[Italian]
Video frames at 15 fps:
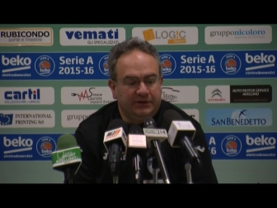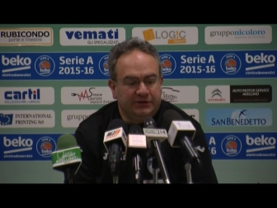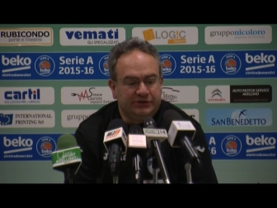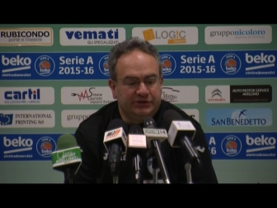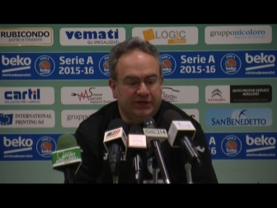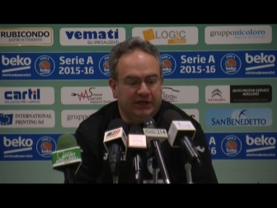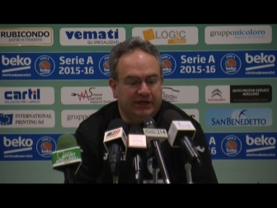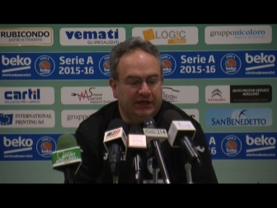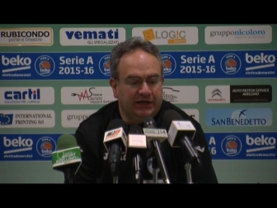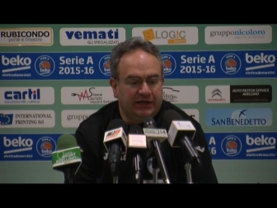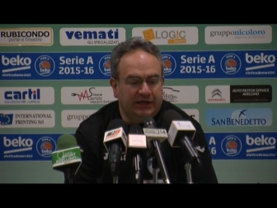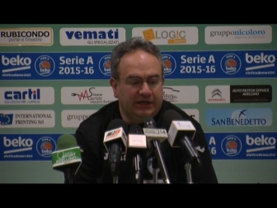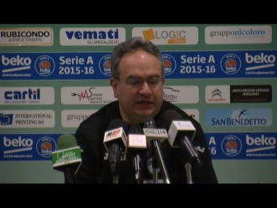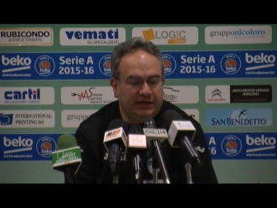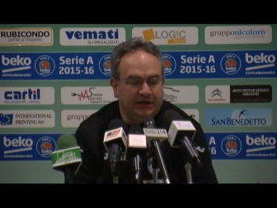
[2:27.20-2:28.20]

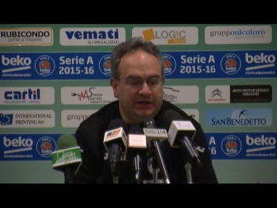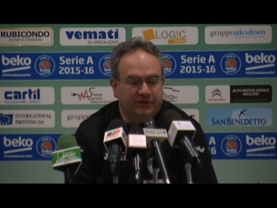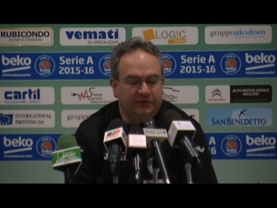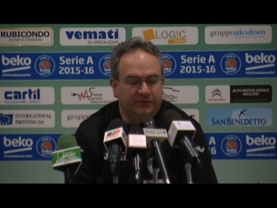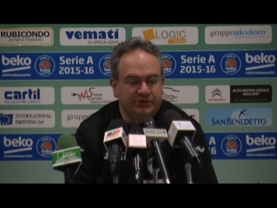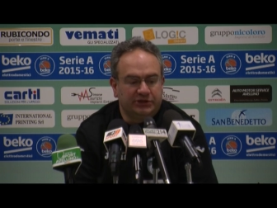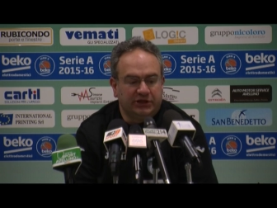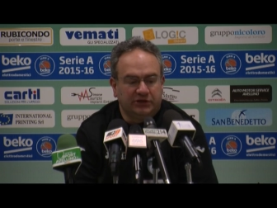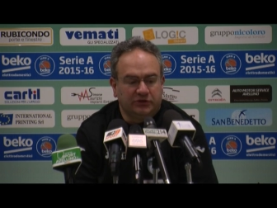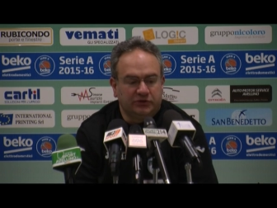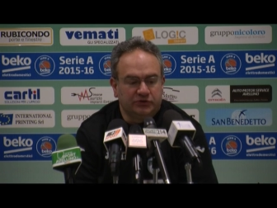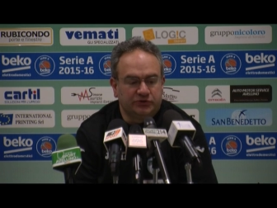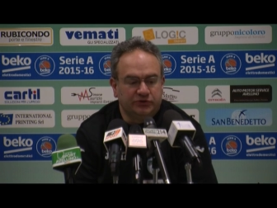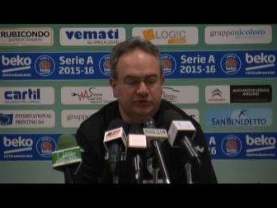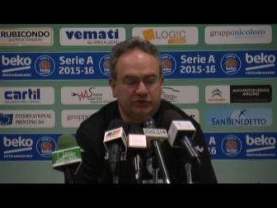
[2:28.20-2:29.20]
sia come è stata
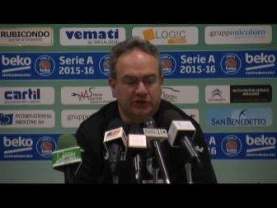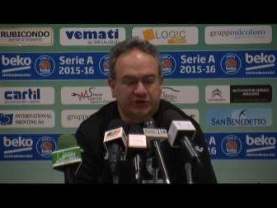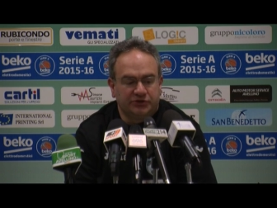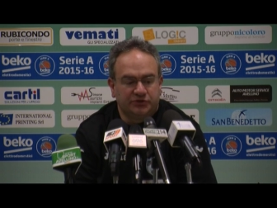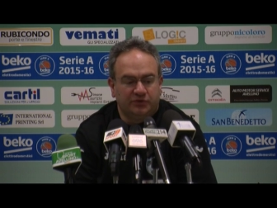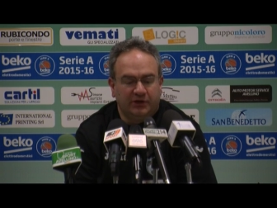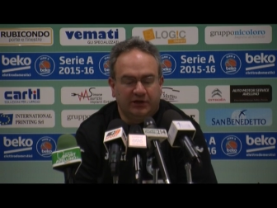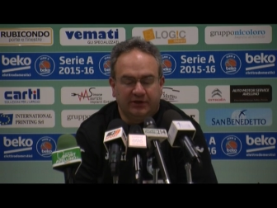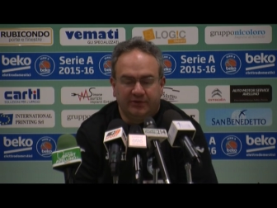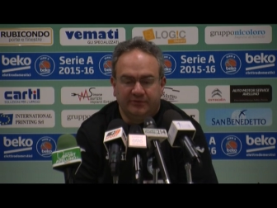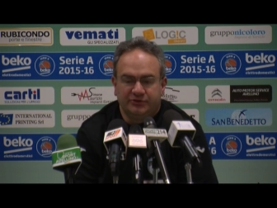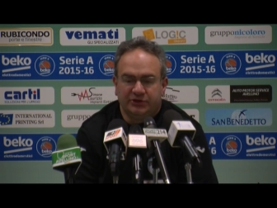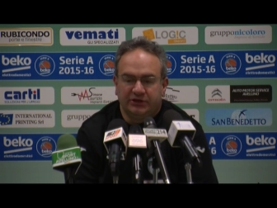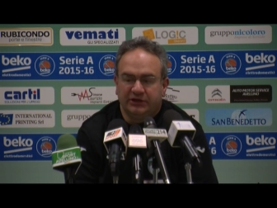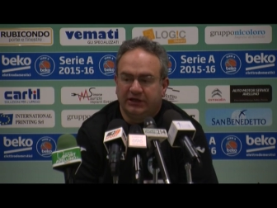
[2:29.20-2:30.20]
costruita la squadra,
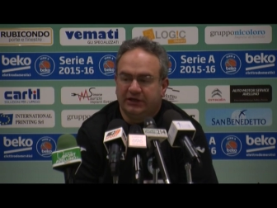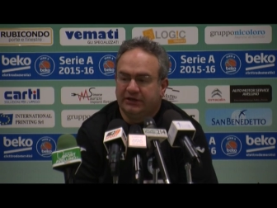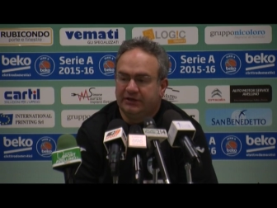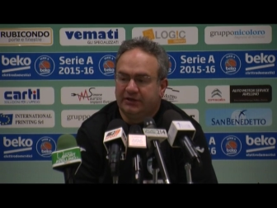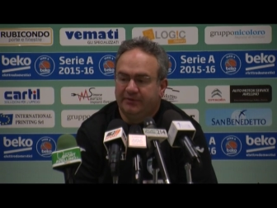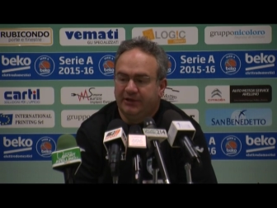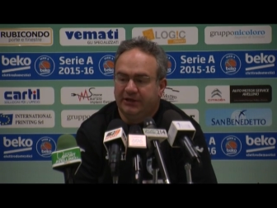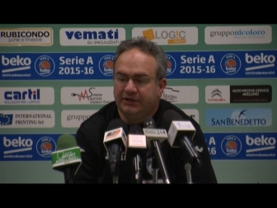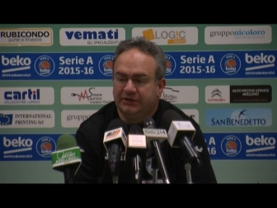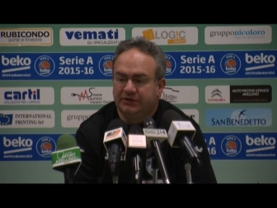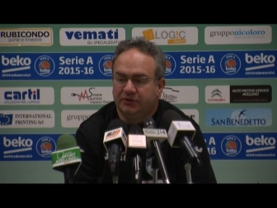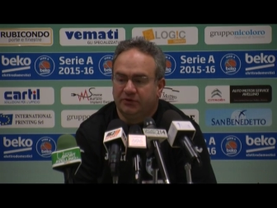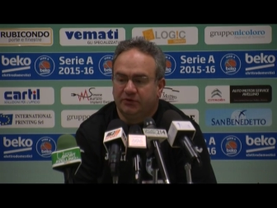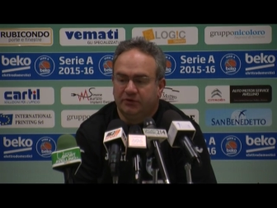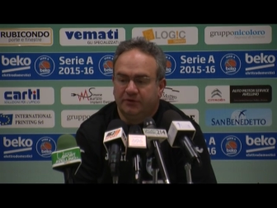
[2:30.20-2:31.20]
bisogna dare anche
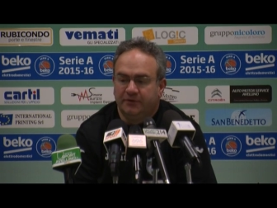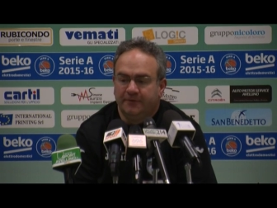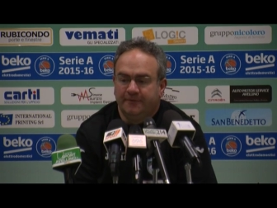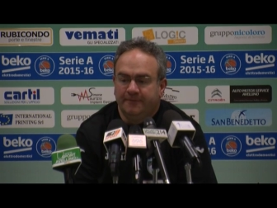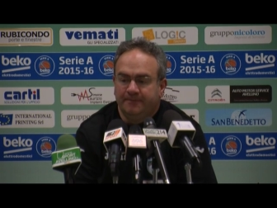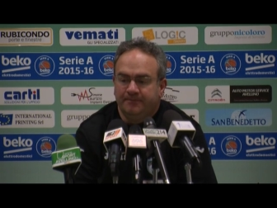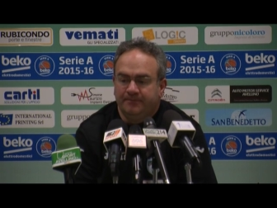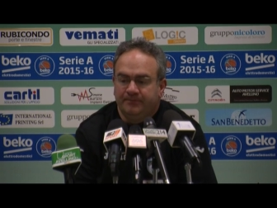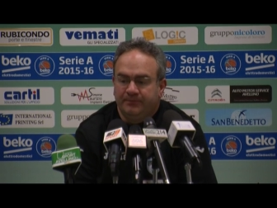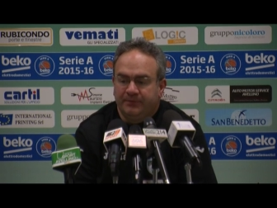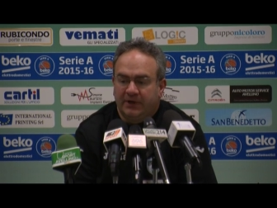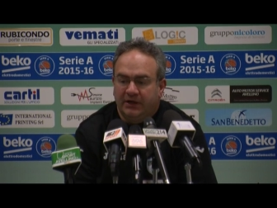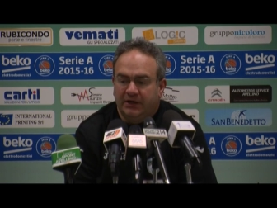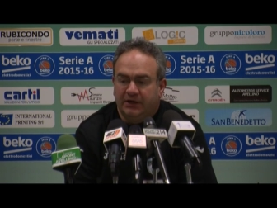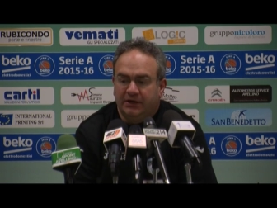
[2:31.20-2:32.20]
merito
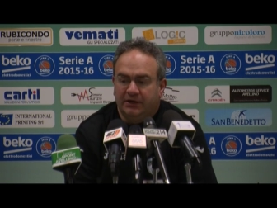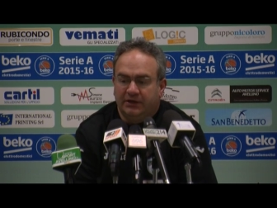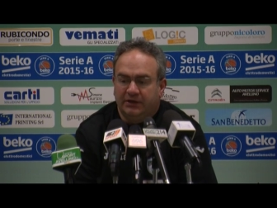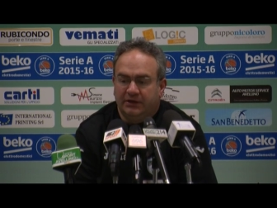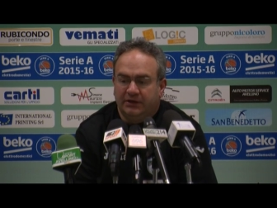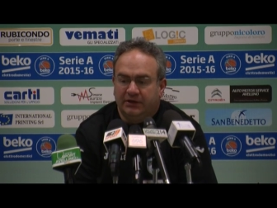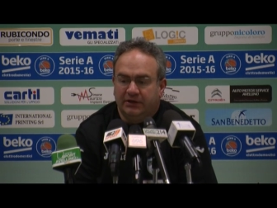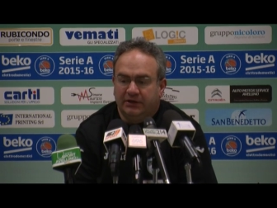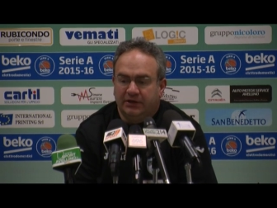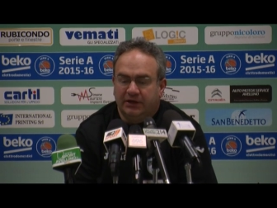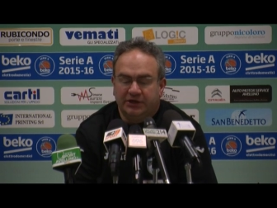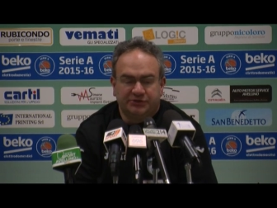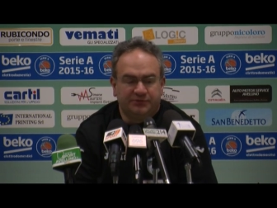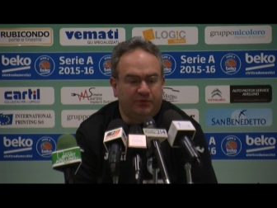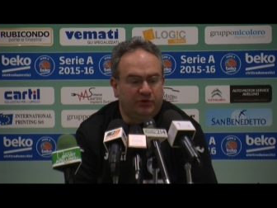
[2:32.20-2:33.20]
a, eh,
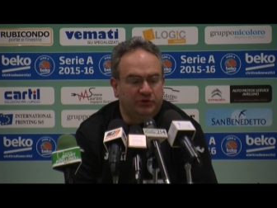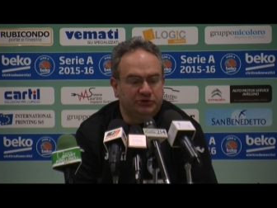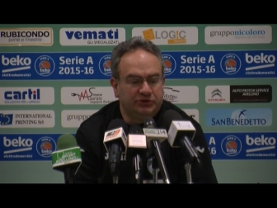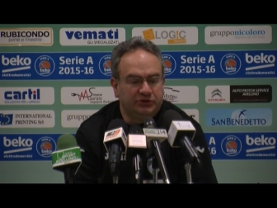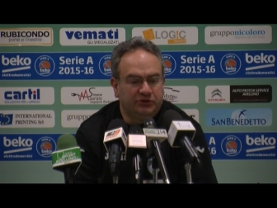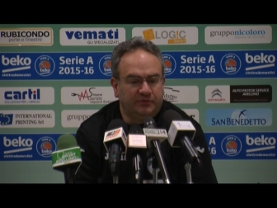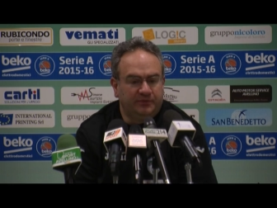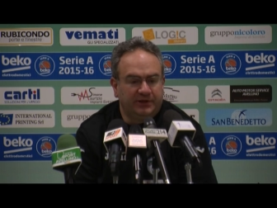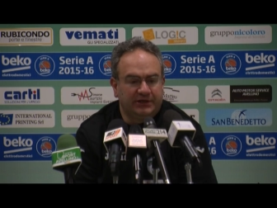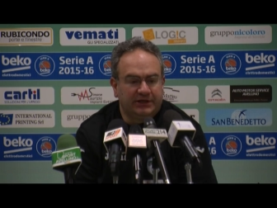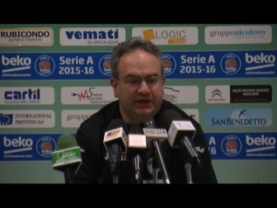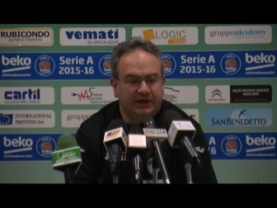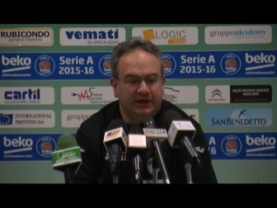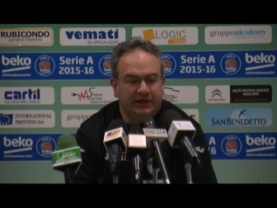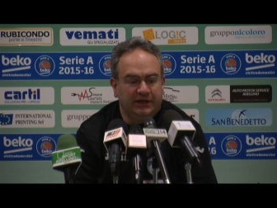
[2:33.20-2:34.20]
a Esposito
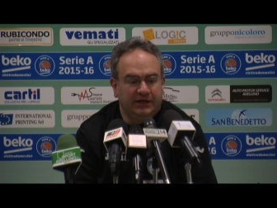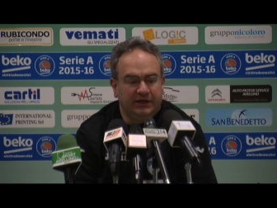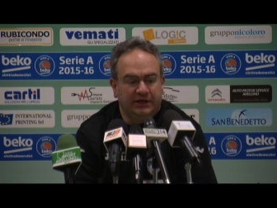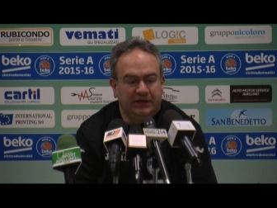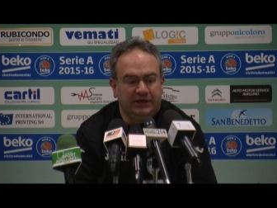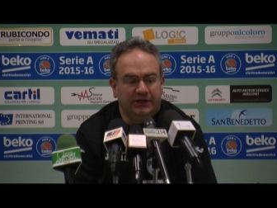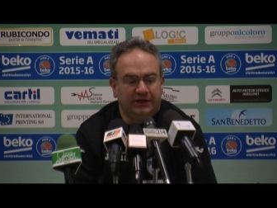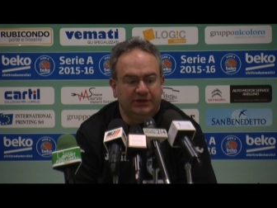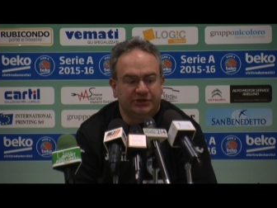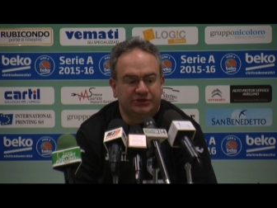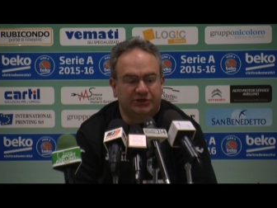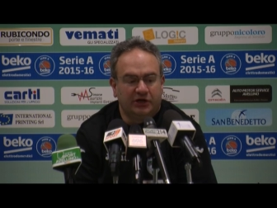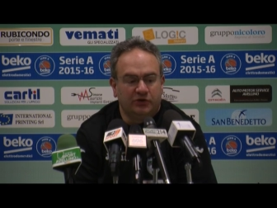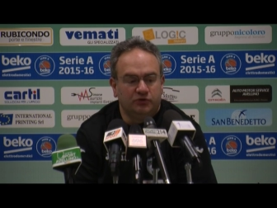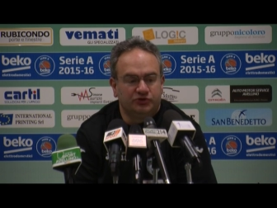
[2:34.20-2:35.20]
perché
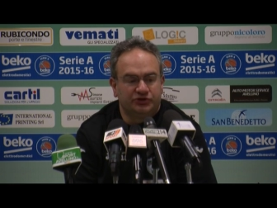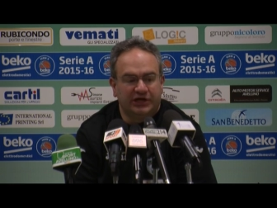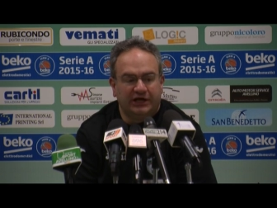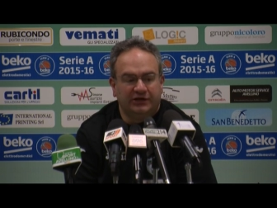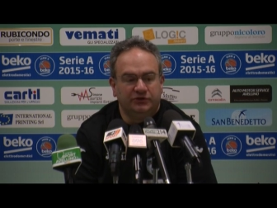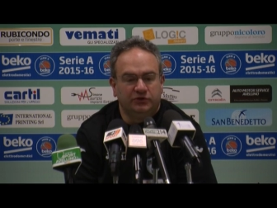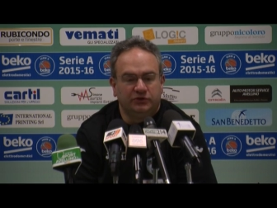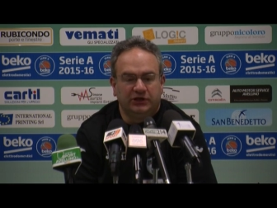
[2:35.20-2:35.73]
sta osando